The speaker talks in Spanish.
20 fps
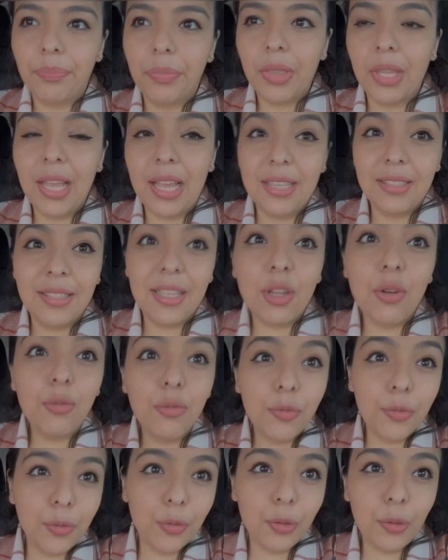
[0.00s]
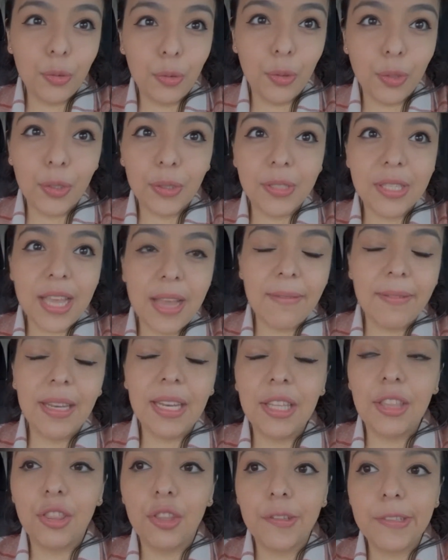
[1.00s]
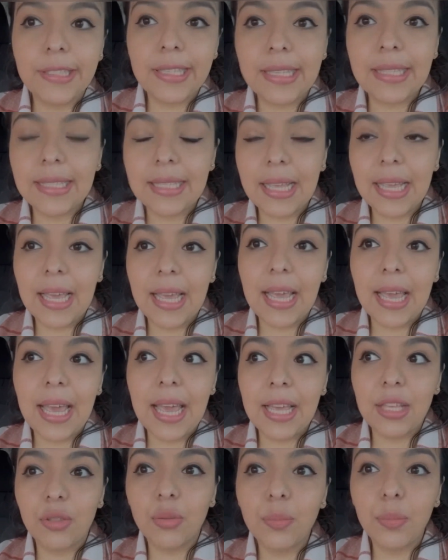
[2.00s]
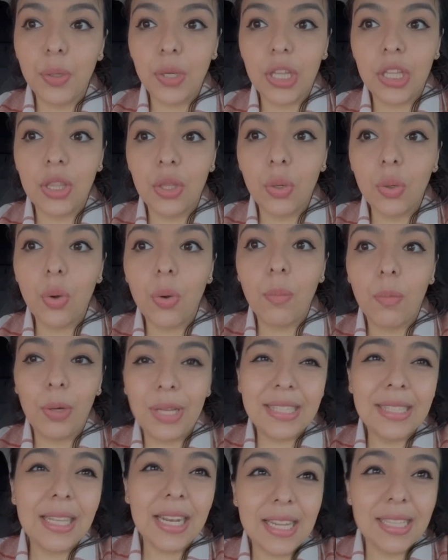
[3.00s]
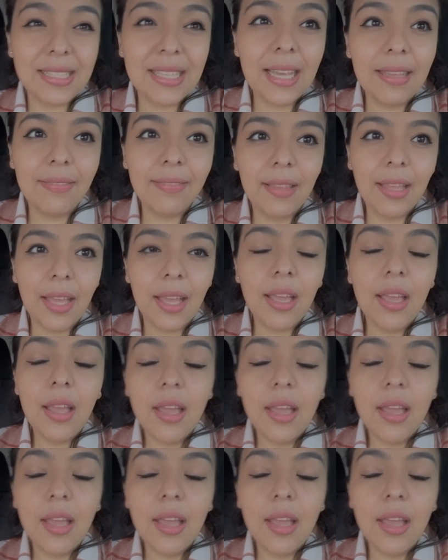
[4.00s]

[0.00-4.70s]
de hacer un futuro, ¿saben? Entonces es un poquito como estresante